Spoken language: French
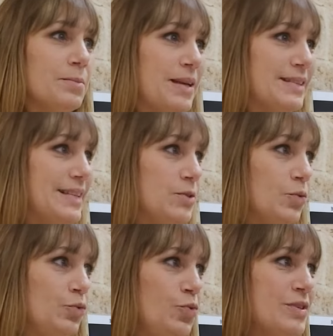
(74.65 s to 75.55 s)
Parce
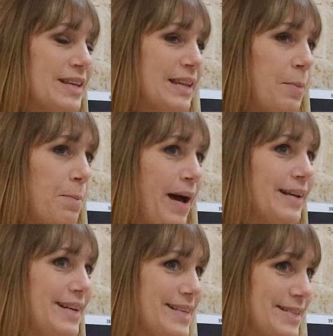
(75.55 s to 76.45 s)
qu'ils ont tous un
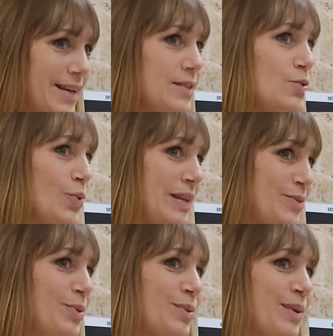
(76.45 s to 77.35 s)
impact les uns sur
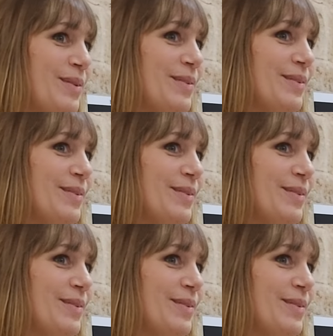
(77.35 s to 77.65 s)
les autres.